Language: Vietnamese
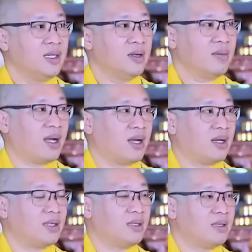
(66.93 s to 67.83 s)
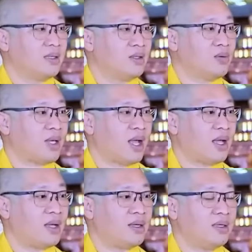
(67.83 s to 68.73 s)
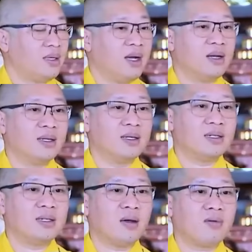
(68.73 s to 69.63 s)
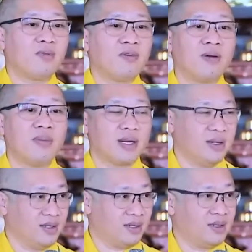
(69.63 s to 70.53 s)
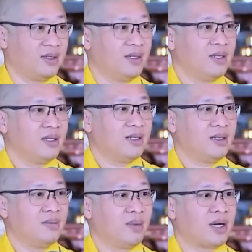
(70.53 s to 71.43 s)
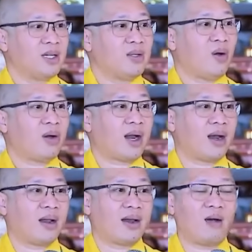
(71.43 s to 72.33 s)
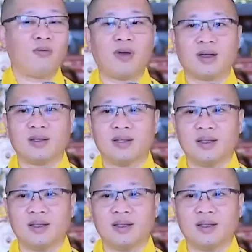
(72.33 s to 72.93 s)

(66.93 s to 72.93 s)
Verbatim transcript: nhưng mà chúng ta hình như không có phân biệt được, mà cứ cho rằng là đạo Phật.